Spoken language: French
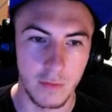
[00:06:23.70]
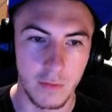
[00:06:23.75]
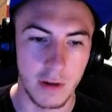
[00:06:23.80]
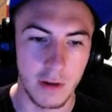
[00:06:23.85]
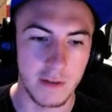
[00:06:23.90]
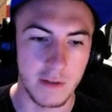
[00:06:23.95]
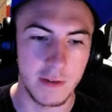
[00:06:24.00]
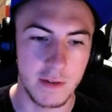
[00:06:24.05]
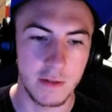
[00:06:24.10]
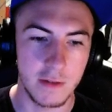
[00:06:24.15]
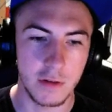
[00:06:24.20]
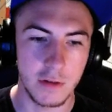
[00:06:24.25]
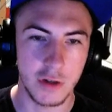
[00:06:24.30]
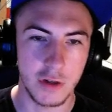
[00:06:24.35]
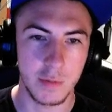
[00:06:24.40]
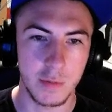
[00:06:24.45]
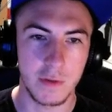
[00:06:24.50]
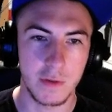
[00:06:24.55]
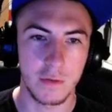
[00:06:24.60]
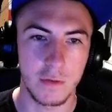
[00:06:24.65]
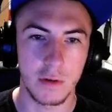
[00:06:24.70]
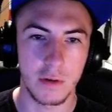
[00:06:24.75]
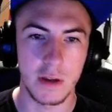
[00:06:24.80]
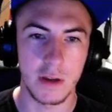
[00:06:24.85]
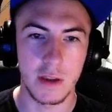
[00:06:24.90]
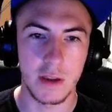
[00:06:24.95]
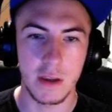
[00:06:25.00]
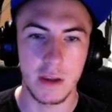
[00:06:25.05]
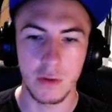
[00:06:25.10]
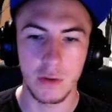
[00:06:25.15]
600 HP sur
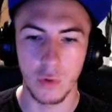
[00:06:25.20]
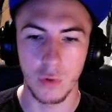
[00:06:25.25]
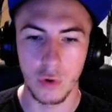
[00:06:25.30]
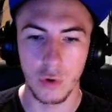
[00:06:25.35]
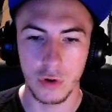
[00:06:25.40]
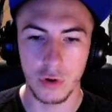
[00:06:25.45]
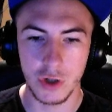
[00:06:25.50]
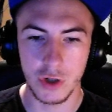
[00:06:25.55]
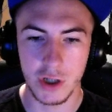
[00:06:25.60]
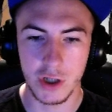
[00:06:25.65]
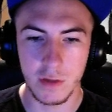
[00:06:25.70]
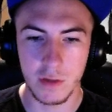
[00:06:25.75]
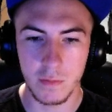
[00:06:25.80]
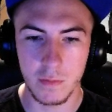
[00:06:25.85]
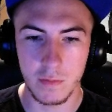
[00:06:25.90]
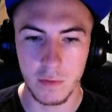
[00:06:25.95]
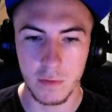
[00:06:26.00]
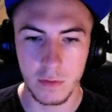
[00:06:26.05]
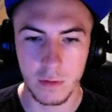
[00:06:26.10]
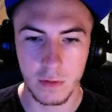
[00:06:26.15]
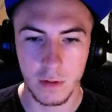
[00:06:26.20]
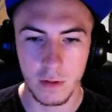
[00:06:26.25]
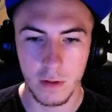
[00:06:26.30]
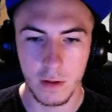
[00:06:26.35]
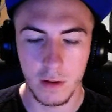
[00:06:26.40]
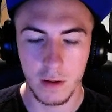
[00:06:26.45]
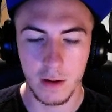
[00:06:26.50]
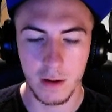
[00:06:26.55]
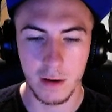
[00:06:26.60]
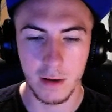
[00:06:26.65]
Lenny, donc logiquement,
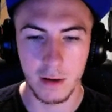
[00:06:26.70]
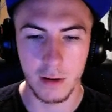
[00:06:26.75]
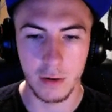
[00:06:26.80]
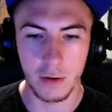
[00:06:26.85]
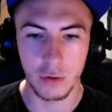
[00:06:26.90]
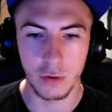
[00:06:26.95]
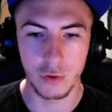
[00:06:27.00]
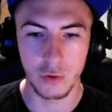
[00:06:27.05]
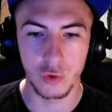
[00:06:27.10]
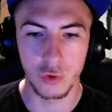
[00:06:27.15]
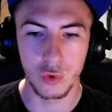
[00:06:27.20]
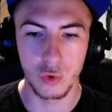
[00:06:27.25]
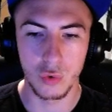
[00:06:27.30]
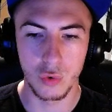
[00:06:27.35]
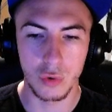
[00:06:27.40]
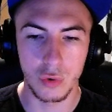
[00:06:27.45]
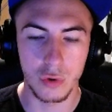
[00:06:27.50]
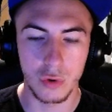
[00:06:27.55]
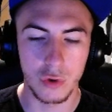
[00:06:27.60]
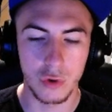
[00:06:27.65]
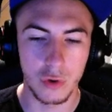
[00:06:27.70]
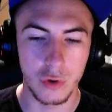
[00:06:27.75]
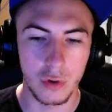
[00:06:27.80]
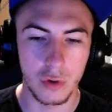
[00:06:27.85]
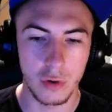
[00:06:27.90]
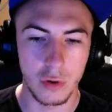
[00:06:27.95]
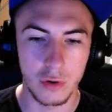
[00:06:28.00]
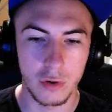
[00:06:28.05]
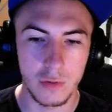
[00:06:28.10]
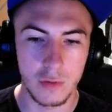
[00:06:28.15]
euh, autour
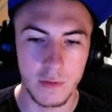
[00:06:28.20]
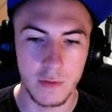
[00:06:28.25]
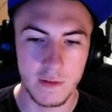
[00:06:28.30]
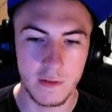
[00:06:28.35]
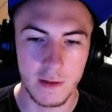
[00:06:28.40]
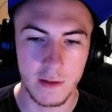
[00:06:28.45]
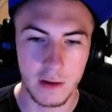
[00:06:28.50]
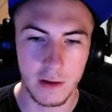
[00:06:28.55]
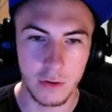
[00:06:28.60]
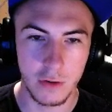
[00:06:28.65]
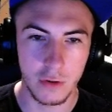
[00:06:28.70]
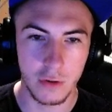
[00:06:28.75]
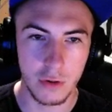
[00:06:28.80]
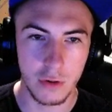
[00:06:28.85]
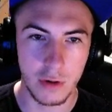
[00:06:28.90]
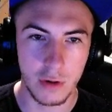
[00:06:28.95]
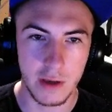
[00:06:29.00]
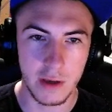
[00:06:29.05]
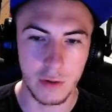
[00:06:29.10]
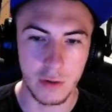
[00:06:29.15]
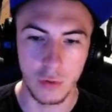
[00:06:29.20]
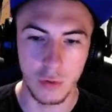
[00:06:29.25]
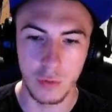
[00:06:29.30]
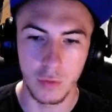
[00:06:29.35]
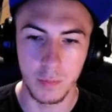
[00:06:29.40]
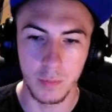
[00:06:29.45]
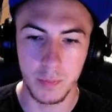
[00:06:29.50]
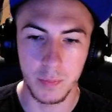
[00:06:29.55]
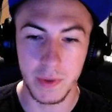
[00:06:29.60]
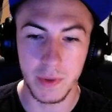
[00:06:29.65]
de, Miss Alcolo et au
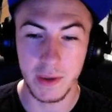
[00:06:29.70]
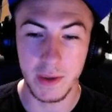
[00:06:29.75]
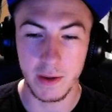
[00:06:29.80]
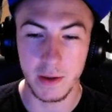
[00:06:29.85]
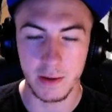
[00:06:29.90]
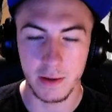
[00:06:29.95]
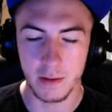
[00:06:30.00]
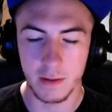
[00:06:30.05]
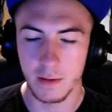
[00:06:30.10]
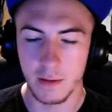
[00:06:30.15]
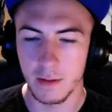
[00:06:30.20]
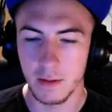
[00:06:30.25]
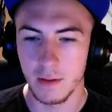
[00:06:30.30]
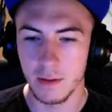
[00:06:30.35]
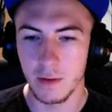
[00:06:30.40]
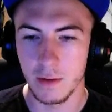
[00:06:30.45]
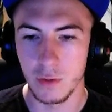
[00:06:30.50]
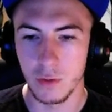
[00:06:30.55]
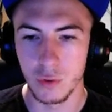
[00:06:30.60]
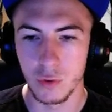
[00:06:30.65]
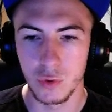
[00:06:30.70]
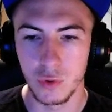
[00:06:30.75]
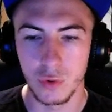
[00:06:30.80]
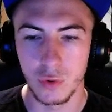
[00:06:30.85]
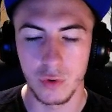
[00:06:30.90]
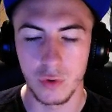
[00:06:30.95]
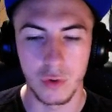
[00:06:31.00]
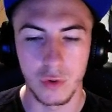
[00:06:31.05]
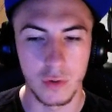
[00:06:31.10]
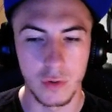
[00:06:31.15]
pire, autour
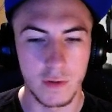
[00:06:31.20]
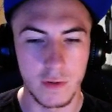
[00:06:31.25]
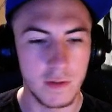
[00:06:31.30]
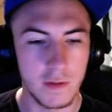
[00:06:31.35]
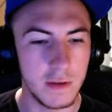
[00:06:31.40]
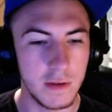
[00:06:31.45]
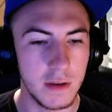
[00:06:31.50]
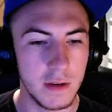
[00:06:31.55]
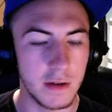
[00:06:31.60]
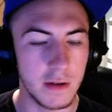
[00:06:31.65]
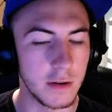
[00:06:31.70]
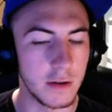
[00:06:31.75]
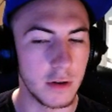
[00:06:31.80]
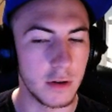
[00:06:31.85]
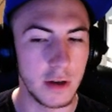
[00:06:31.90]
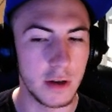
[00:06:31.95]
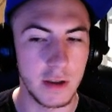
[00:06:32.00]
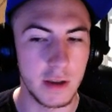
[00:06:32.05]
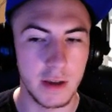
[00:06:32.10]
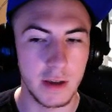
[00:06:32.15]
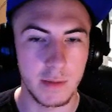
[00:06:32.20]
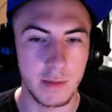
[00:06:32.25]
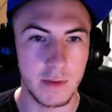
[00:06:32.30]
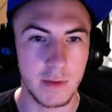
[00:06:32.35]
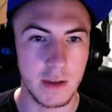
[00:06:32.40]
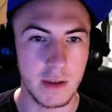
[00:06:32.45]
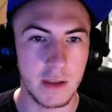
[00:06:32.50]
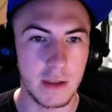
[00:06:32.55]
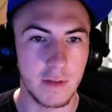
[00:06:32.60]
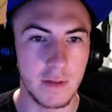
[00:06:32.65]
de Ozzy, euh, Lenny Ripsa
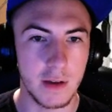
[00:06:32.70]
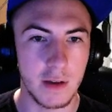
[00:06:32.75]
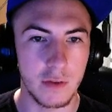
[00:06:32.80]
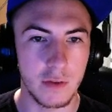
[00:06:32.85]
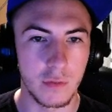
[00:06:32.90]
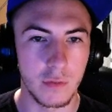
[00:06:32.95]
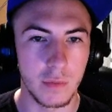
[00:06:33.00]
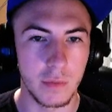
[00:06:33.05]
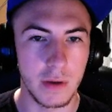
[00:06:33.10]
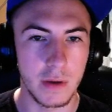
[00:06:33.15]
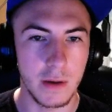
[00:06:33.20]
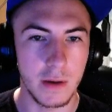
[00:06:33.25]
qui devrait tomber.